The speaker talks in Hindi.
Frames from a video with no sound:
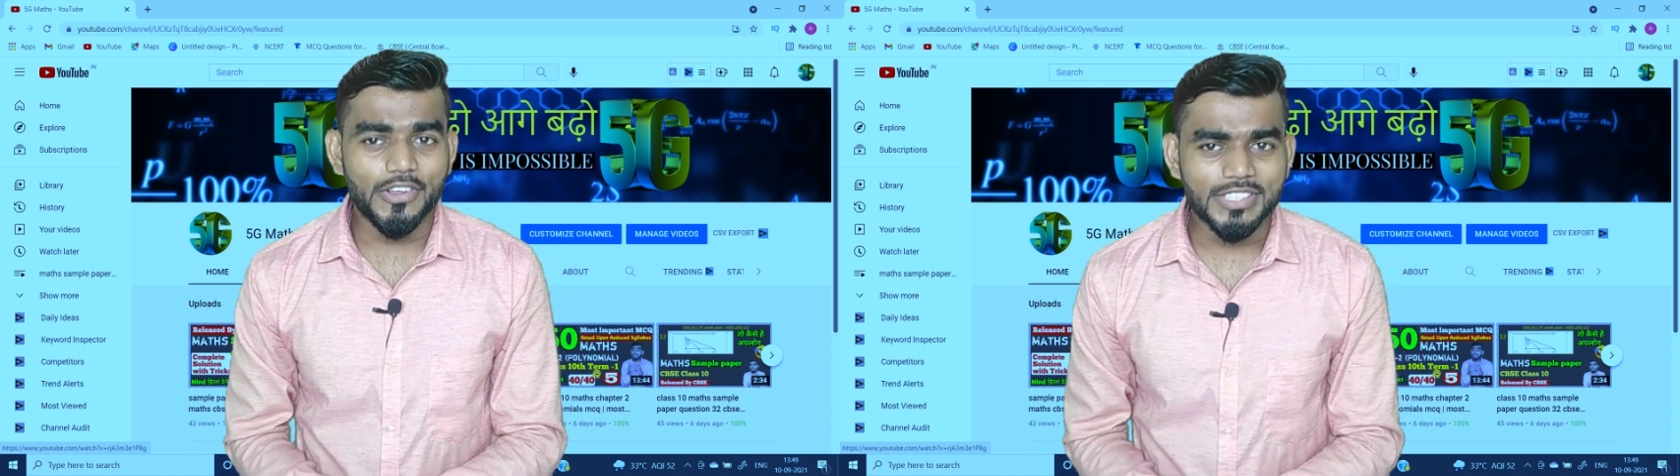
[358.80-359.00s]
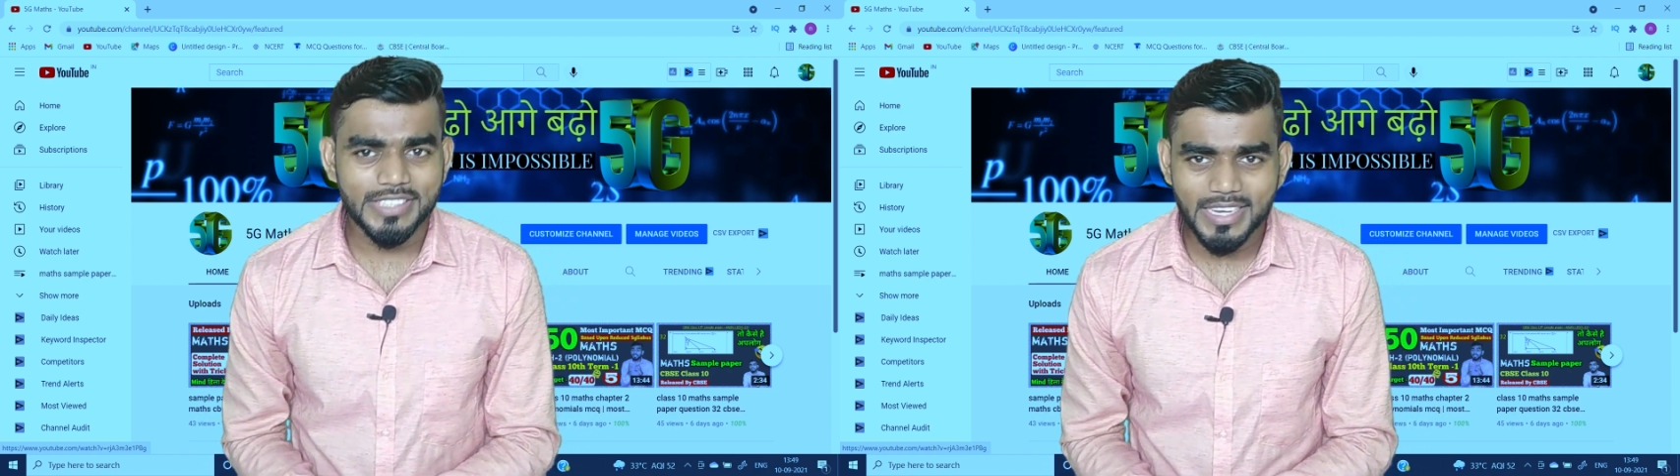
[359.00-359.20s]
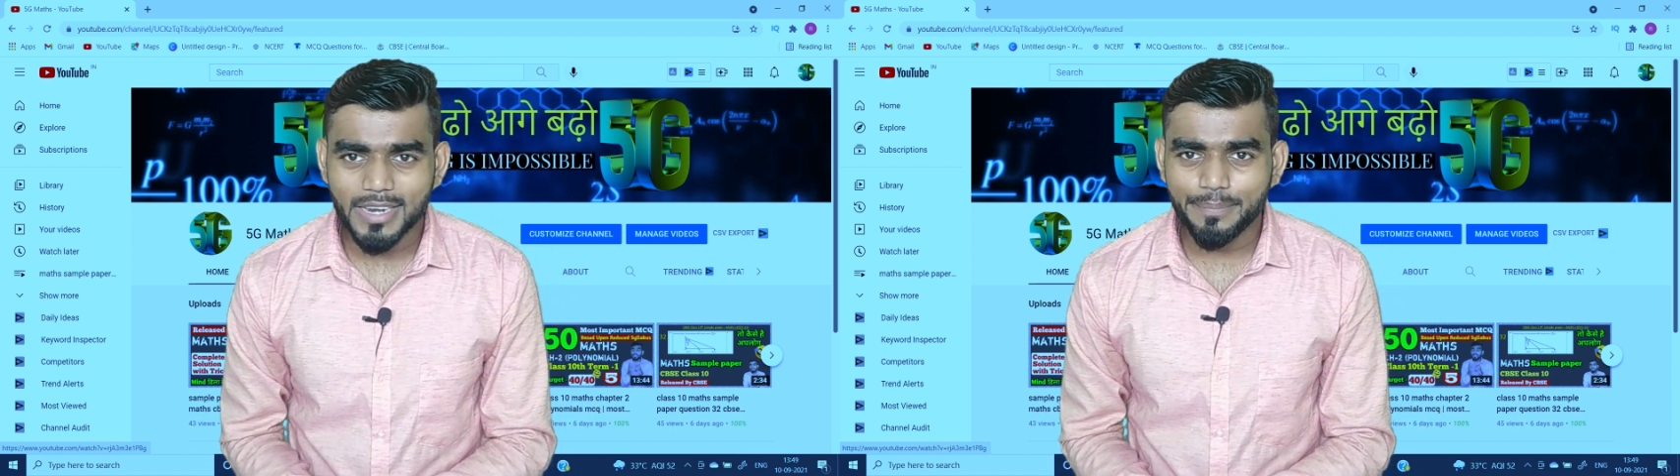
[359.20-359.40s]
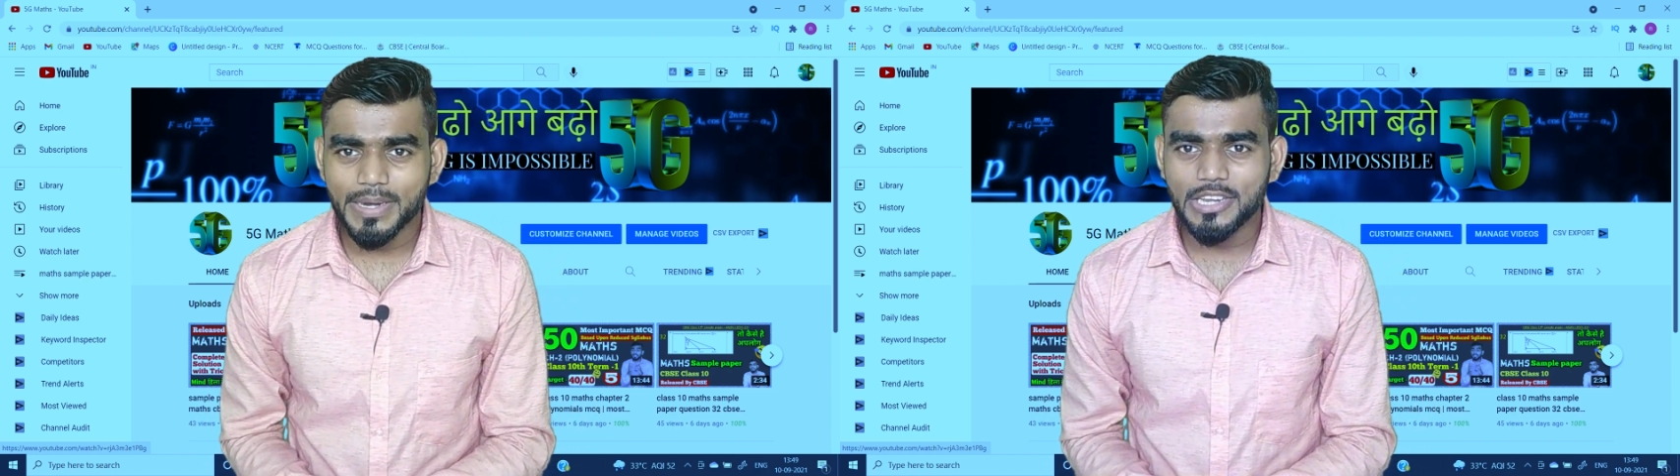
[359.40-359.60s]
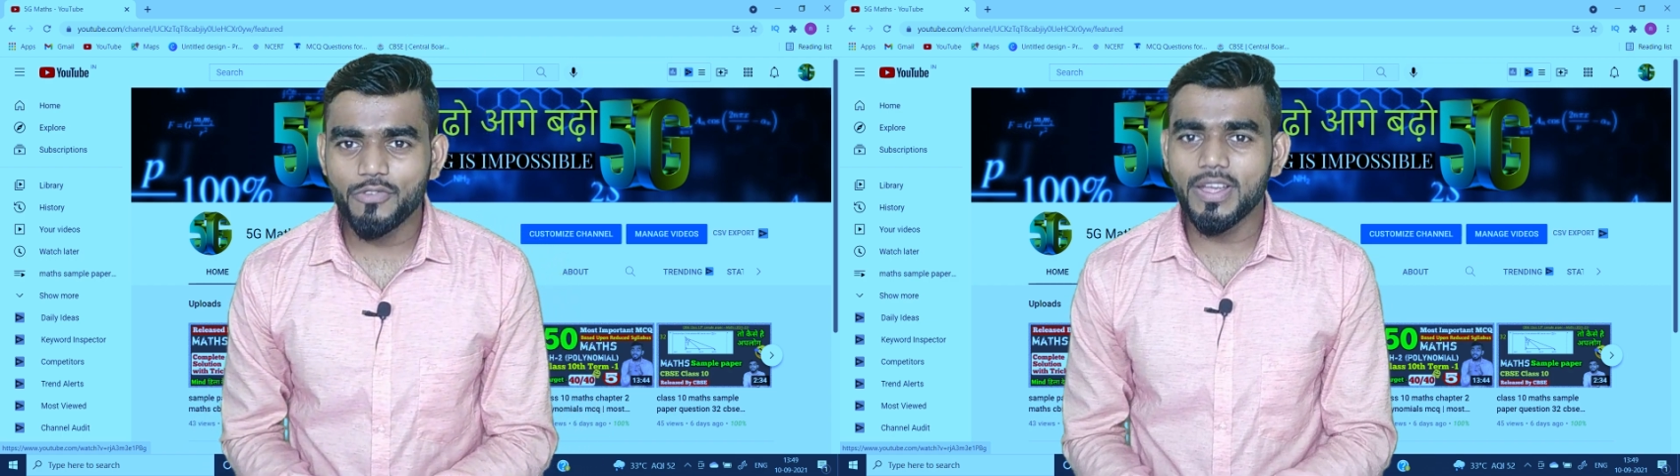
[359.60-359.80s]
और चैनल
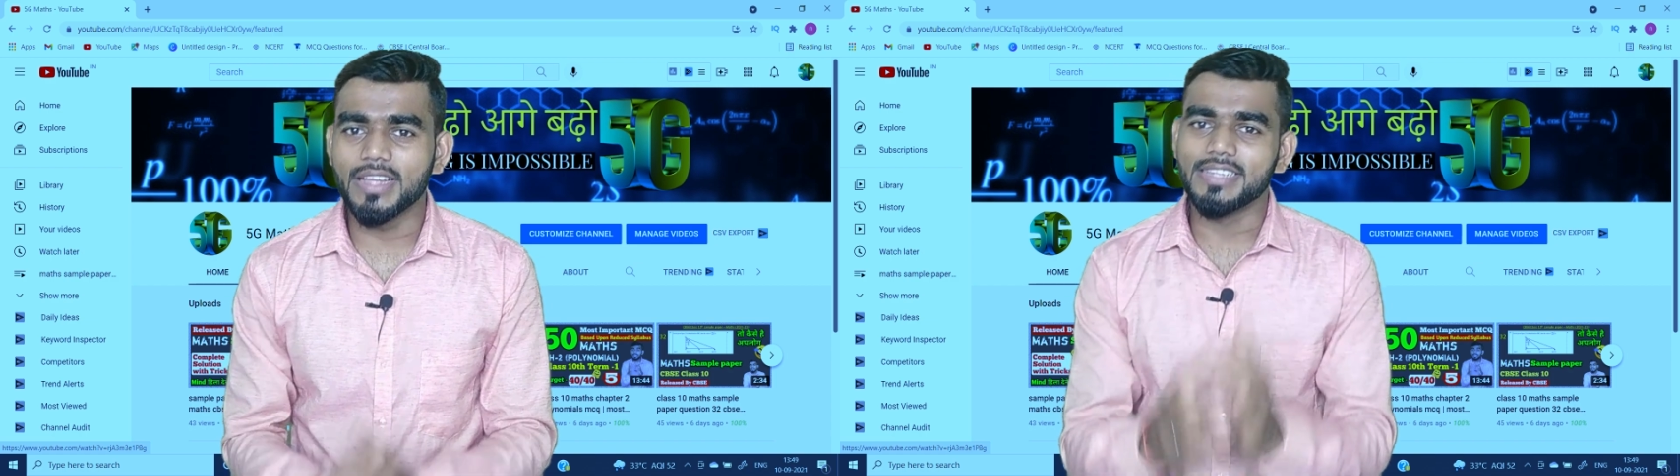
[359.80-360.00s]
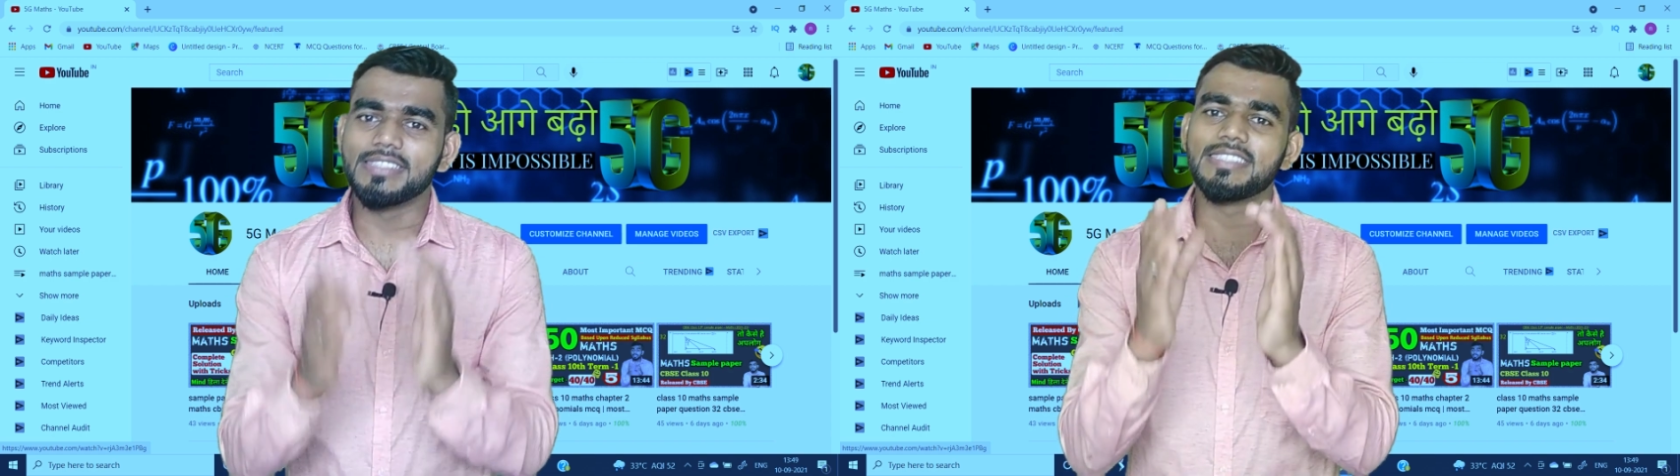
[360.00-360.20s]
पे नहीं हुए